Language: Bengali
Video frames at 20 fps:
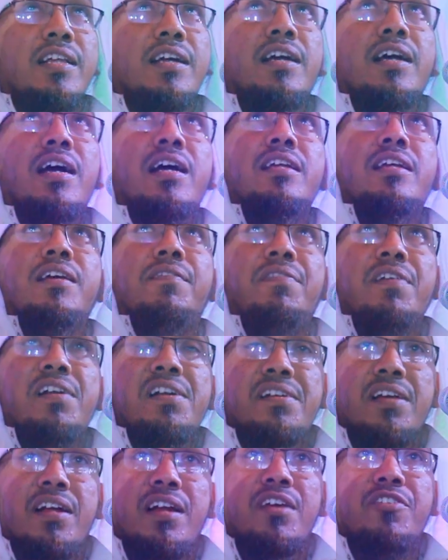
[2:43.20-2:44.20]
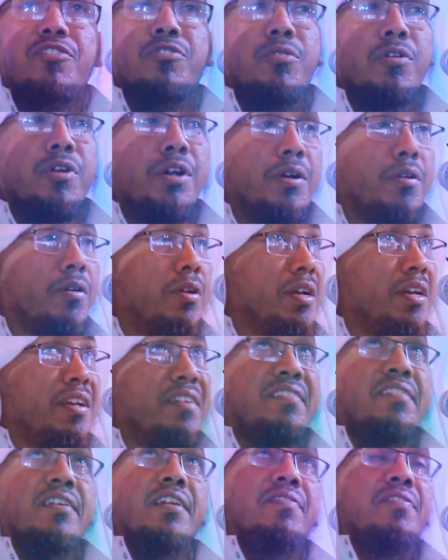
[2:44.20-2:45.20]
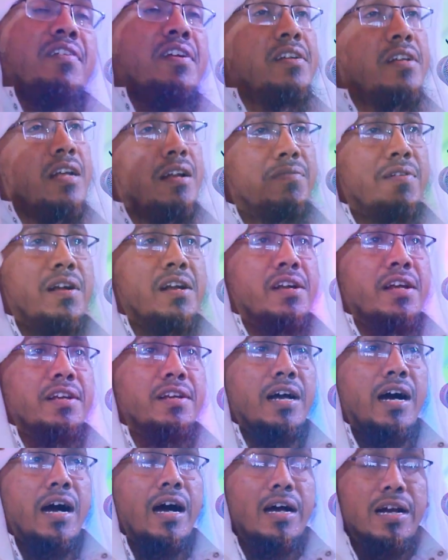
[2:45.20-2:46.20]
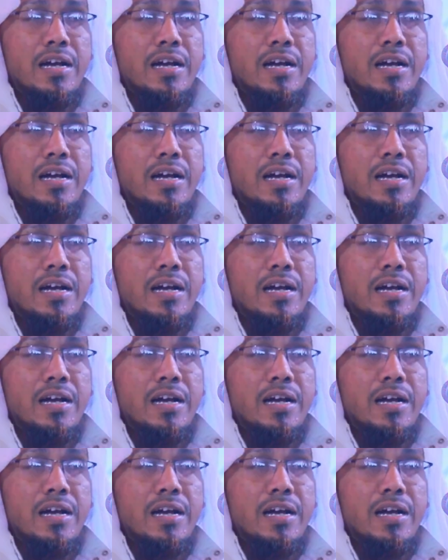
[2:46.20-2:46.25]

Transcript: থেকে আনিয়ে ফিল্টারাইজ করে করে এসির ফিল্টার ফাল্টাইয়া